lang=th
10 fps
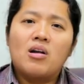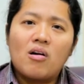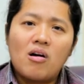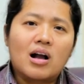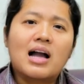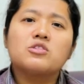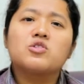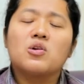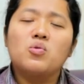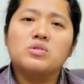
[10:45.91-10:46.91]
ลองขอการ
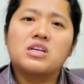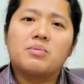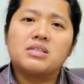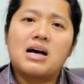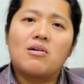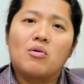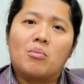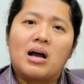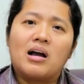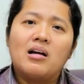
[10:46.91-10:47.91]
ช่วยกู้จากพระเจ้าลง
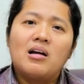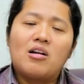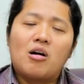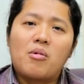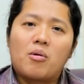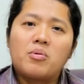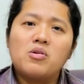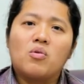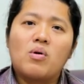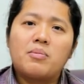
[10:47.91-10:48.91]
มา ลองบอกพระ
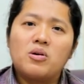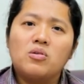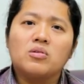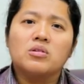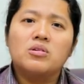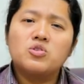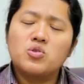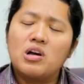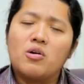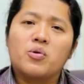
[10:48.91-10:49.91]
องค์ว่าพระองค์ช่
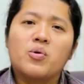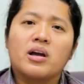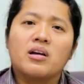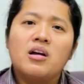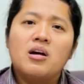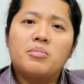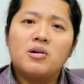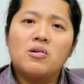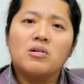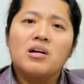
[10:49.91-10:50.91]
วยเราด้วย พระ
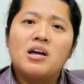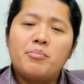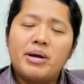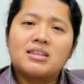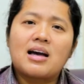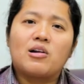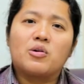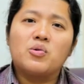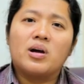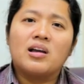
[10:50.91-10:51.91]
องค์เมตตาเรา
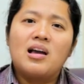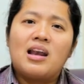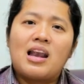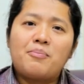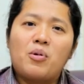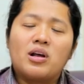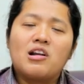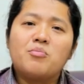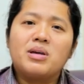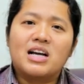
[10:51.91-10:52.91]
ด้วย และโปรดให้
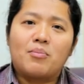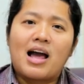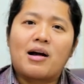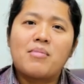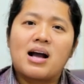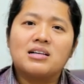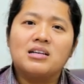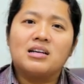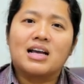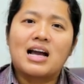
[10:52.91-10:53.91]
เรามีกำลังมากขึ้
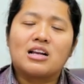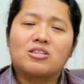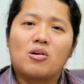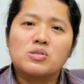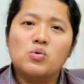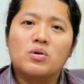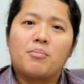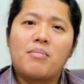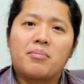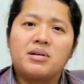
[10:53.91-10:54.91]
น ในการต่อสู้กั
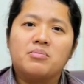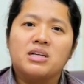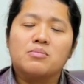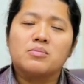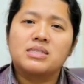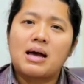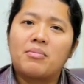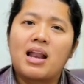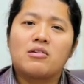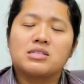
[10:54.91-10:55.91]
บบาปเดิมๆ
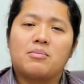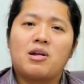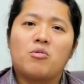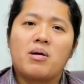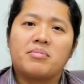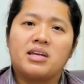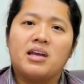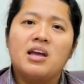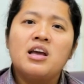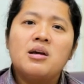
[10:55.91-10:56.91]
ซ้ำแล้วซ้ำเล่าแบบนี้
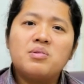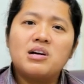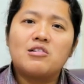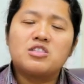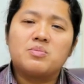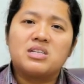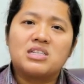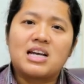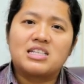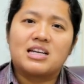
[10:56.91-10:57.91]
เพื่อเราจะมี
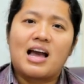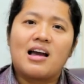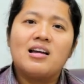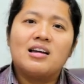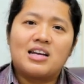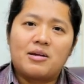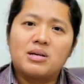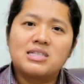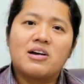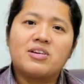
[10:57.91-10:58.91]
ชัยชนะในพ
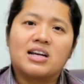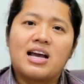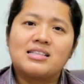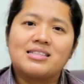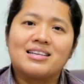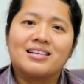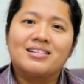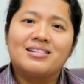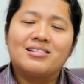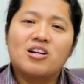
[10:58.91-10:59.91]
ระเจ้าอย่างแท้จริง
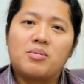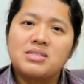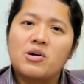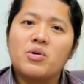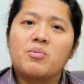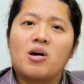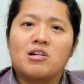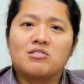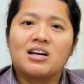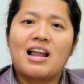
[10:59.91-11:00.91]
ขอพระเจ้าอวยพร
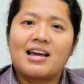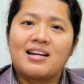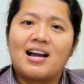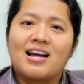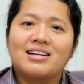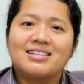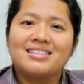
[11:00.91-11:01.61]
เราทั้งหลายนะคะ